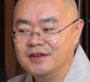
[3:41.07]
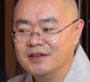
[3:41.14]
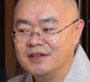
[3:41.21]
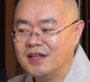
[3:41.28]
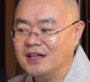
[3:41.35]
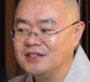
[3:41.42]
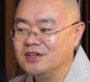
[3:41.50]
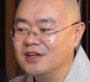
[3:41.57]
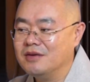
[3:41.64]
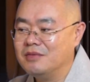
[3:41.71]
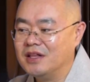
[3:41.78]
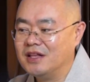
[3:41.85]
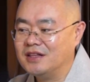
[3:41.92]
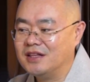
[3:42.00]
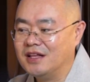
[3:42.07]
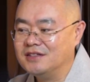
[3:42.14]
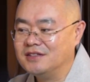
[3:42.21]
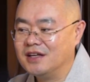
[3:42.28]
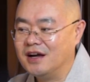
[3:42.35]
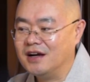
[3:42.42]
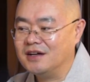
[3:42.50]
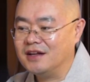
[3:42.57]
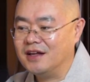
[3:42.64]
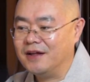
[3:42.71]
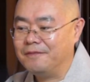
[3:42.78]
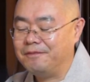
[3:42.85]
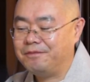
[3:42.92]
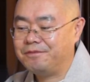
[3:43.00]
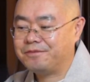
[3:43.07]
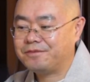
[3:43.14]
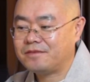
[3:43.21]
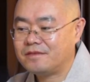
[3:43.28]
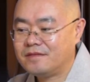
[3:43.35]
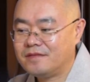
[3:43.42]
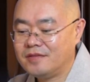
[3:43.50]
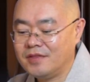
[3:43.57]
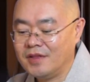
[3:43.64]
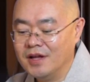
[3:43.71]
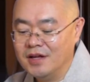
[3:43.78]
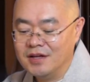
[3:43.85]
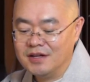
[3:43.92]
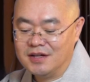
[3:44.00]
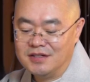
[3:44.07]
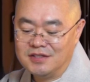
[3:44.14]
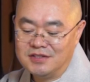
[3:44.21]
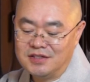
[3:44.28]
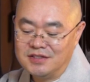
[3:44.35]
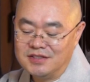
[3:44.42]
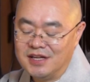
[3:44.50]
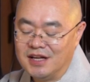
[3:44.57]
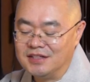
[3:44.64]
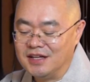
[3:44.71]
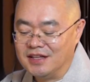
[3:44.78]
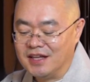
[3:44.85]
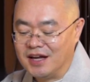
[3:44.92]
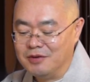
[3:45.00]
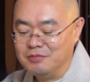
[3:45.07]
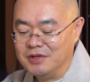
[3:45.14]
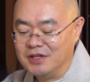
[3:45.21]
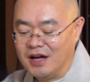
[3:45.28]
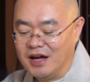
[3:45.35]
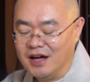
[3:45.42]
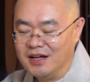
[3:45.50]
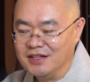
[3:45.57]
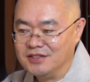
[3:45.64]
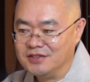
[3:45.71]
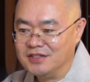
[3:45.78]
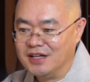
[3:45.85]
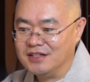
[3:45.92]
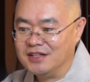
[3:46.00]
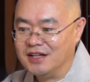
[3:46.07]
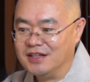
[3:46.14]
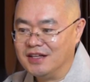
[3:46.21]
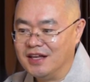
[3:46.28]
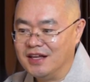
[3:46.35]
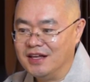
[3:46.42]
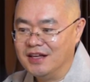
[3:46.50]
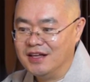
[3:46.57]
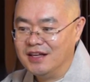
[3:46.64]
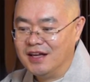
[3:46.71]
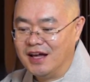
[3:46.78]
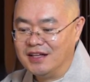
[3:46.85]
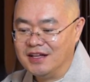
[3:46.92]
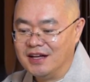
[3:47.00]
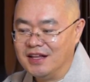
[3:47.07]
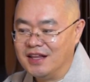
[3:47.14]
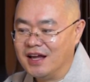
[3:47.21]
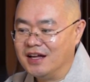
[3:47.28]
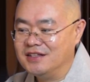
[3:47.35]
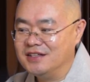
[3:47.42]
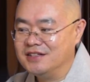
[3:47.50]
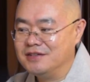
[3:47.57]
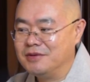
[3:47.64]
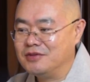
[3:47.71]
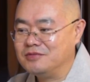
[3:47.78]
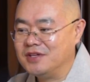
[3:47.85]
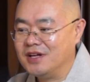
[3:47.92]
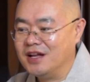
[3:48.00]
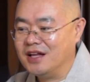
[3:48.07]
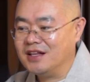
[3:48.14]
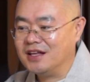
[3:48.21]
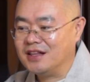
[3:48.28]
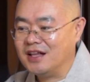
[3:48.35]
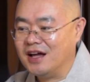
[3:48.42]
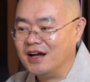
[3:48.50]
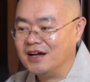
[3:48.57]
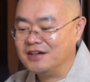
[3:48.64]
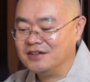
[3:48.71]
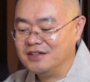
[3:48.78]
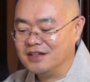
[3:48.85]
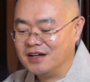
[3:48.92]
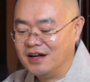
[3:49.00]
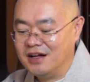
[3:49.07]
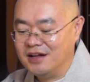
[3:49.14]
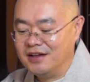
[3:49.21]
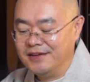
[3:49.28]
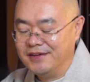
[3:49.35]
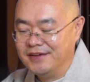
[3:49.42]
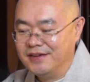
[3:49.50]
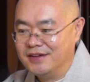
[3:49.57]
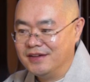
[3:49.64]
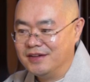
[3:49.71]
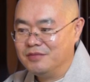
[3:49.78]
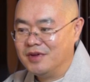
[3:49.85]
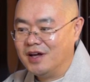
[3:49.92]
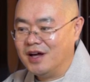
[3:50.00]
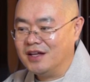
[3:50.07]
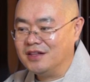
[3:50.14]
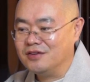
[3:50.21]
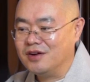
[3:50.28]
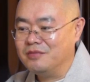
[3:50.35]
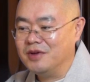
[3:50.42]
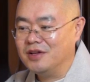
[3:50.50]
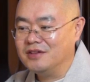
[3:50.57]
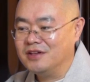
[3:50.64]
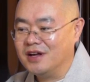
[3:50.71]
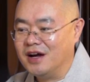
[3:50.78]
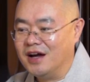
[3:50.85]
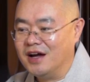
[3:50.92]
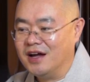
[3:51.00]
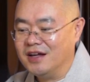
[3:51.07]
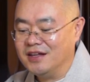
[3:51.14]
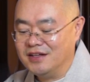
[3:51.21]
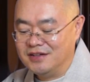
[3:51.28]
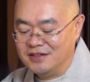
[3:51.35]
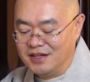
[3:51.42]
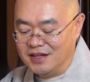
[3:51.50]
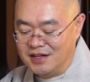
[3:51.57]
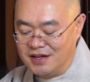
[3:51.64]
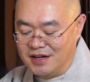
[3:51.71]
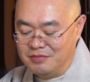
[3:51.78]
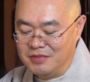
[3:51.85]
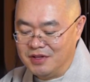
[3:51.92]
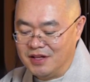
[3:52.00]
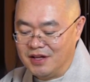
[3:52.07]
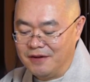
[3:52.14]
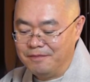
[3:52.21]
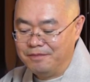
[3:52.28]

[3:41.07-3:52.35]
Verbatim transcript: 다 적게 받았다는 생각을 해. 그래서 첫째 아들한테 갑니다. 첫째 아들한테, 아들아, 내가 네 집에 좀 살아야 되겠다. 그러니까 아들과 며느리가 이런 얘기를 합니다.